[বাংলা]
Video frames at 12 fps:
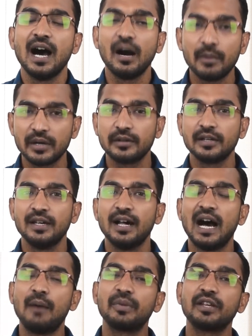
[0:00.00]
আবার
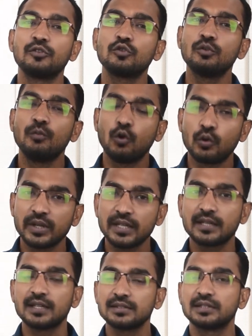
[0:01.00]
আমরা এরকম অনেক
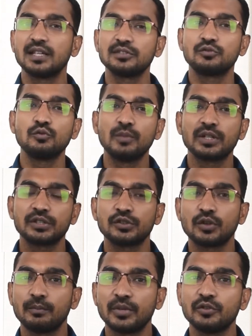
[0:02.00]
কাজ লাস্ট দু মাসে
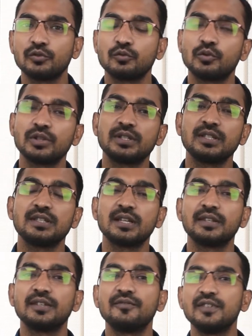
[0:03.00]
সম্পাদন করেছি
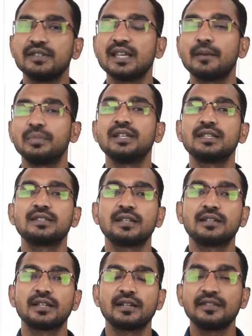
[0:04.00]
যাদের ভিসা
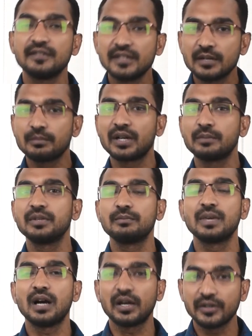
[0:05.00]
অ্যাপ্লিকেশানটা রেসিডেন্ট পারমিট
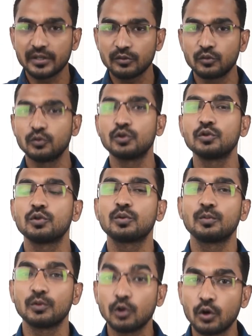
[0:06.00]
বা আদার অন্য অন্য
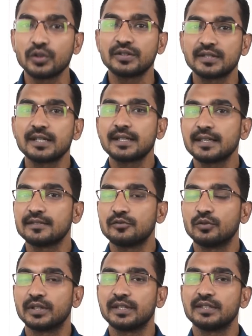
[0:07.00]
লং স্টের
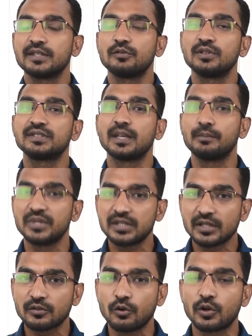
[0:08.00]
কেসগুলোতে যেগুলো
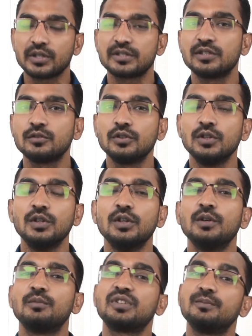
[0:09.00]
সাবমিশন করা ছিল
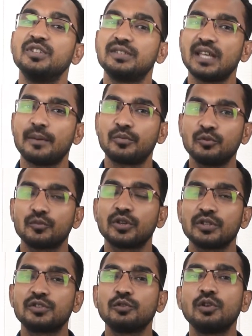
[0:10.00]
সে ভিসা অ্যাপ্রুভ
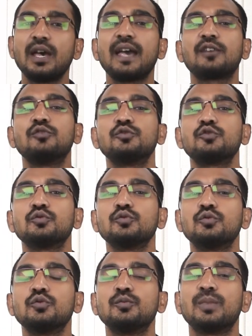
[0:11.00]
করা ছিল এখন
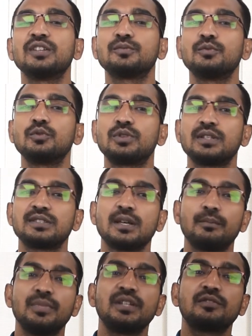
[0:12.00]
শুধু পাসপোর্টটা
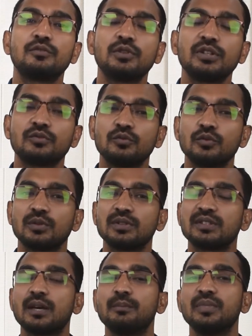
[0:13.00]
সাবমিট করে শুধু
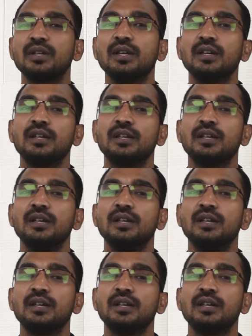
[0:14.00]
সাবমিট